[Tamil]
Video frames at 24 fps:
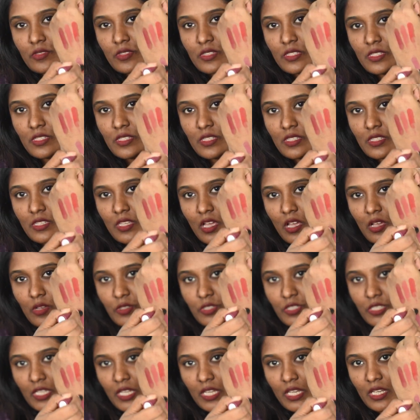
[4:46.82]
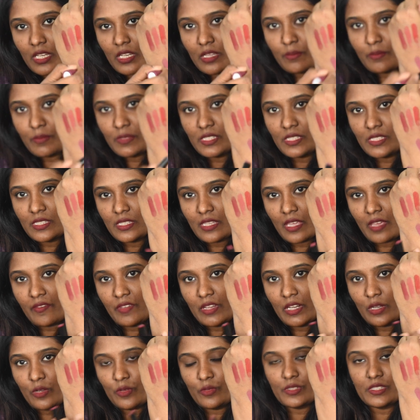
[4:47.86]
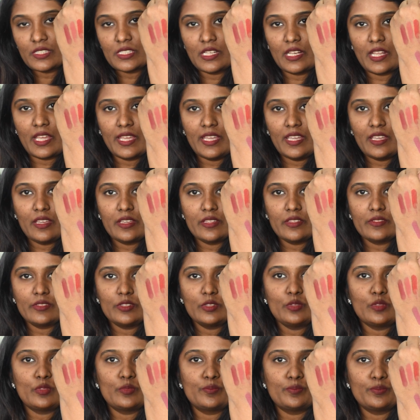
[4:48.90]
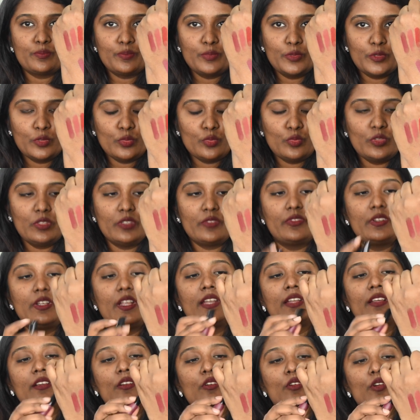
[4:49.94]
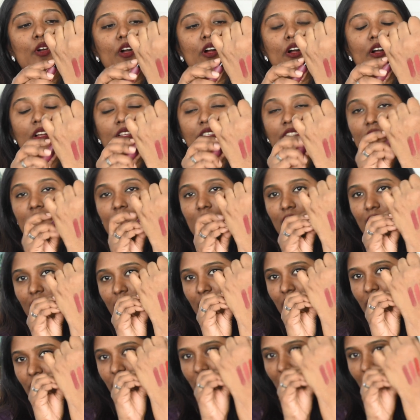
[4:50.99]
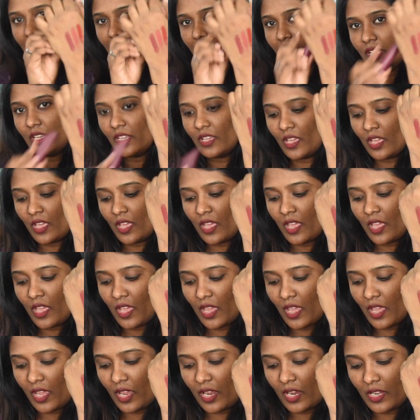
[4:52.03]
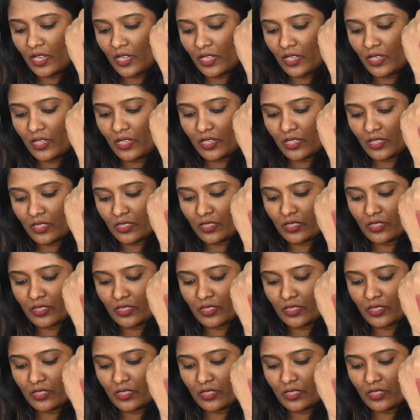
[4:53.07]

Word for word: திஸ் இஸ் ஹவ் ஷேட் நம்பர் செவன் லுக்ஸ் லைக் இது வந்து ஒரு பியூட்டிஃபுல்லான கார்ஜியஸான ஷேட் அண்ட்